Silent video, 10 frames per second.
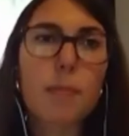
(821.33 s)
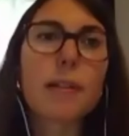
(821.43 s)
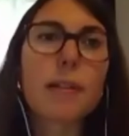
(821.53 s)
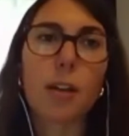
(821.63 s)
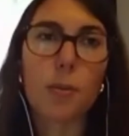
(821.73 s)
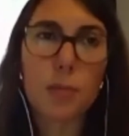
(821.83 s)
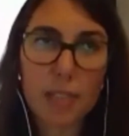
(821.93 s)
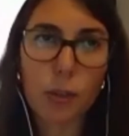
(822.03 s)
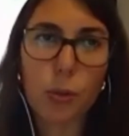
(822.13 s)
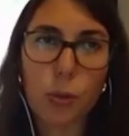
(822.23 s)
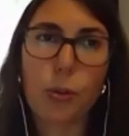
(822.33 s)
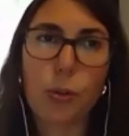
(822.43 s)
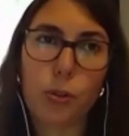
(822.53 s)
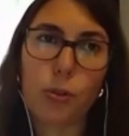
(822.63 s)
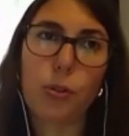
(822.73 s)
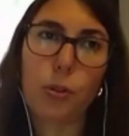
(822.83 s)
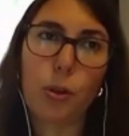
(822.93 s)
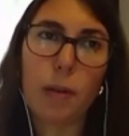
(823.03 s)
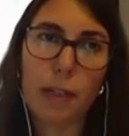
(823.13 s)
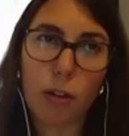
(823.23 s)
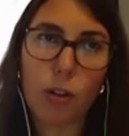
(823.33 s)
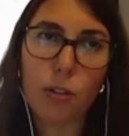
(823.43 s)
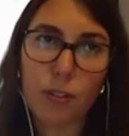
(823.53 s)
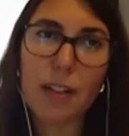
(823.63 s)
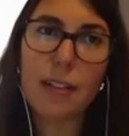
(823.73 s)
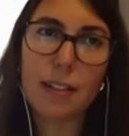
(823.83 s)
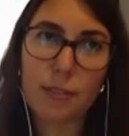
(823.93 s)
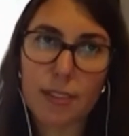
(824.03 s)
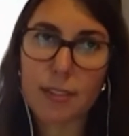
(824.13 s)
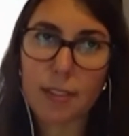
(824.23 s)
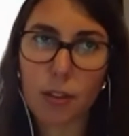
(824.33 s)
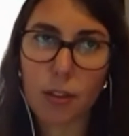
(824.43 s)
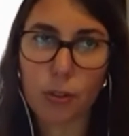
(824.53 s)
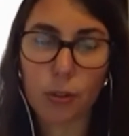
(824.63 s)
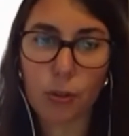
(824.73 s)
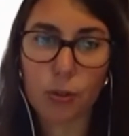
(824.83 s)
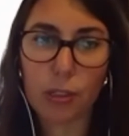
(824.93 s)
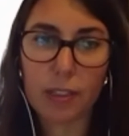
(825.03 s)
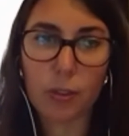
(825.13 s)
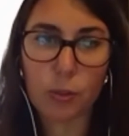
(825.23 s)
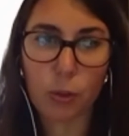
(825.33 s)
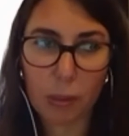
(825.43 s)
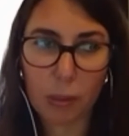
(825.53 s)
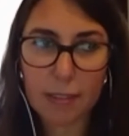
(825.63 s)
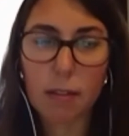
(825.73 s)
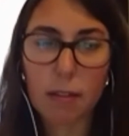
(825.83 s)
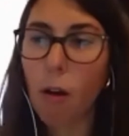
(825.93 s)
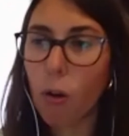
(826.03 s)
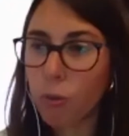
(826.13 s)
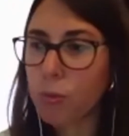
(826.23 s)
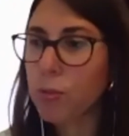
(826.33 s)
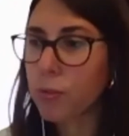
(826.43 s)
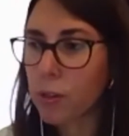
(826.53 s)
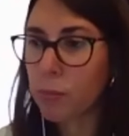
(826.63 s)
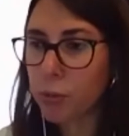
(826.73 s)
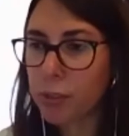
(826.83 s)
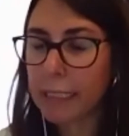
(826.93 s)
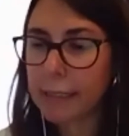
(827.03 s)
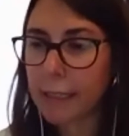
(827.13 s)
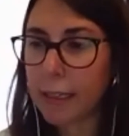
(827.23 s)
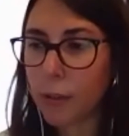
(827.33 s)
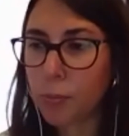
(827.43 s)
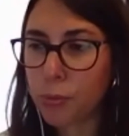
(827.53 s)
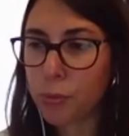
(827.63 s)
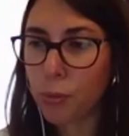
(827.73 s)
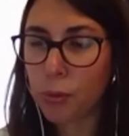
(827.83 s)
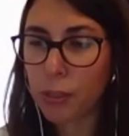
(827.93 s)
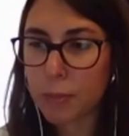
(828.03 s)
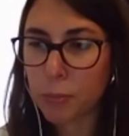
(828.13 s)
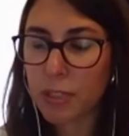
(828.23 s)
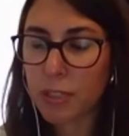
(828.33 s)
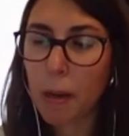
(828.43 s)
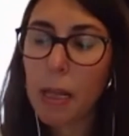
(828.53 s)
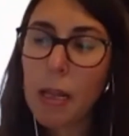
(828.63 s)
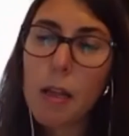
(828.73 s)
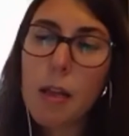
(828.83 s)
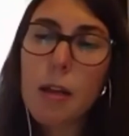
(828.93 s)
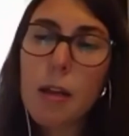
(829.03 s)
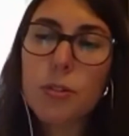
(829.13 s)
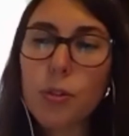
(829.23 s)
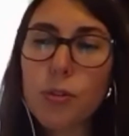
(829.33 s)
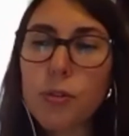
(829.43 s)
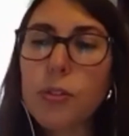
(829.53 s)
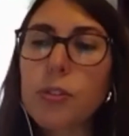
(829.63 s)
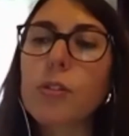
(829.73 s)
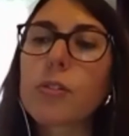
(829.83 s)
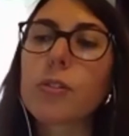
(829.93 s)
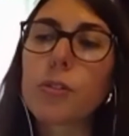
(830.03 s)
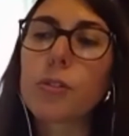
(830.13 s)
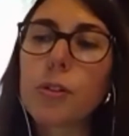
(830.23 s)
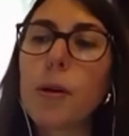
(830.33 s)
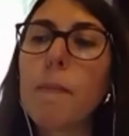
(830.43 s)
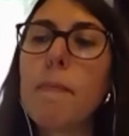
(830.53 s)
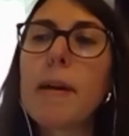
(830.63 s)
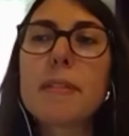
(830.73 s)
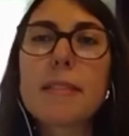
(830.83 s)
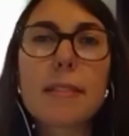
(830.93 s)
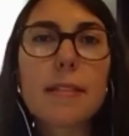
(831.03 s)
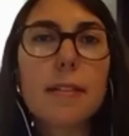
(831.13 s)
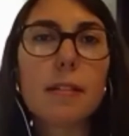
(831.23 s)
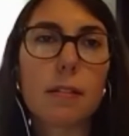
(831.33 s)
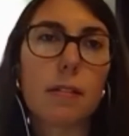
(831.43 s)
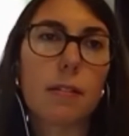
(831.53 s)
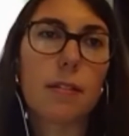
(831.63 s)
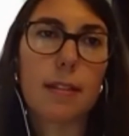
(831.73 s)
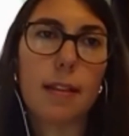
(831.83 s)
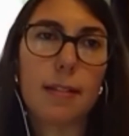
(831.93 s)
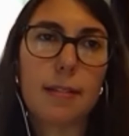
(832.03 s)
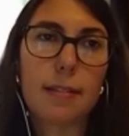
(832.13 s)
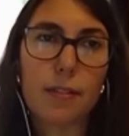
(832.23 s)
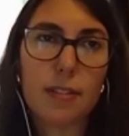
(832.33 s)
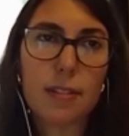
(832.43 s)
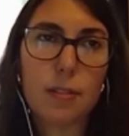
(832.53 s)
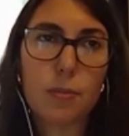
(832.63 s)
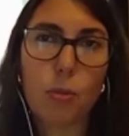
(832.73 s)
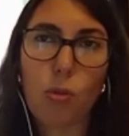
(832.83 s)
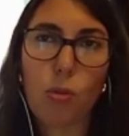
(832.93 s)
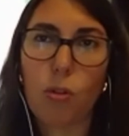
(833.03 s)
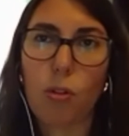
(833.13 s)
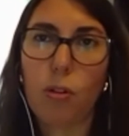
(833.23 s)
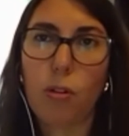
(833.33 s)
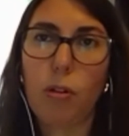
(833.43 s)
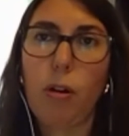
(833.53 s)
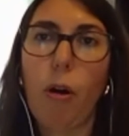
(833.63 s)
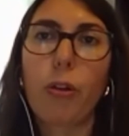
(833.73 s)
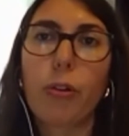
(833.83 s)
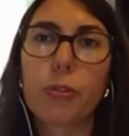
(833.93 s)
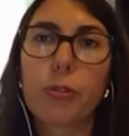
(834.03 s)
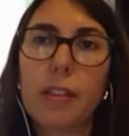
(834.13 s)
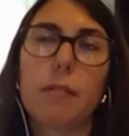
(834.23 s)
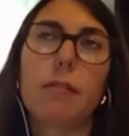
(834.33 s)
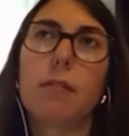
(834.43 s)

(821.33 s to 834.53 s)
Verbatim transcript: et c'est comme ça que, BlackRock va investir euh, dans, les entreprises en suivant un peu des critères plus, responsables. Sauf que même si euh, ces, investissements euh, orientés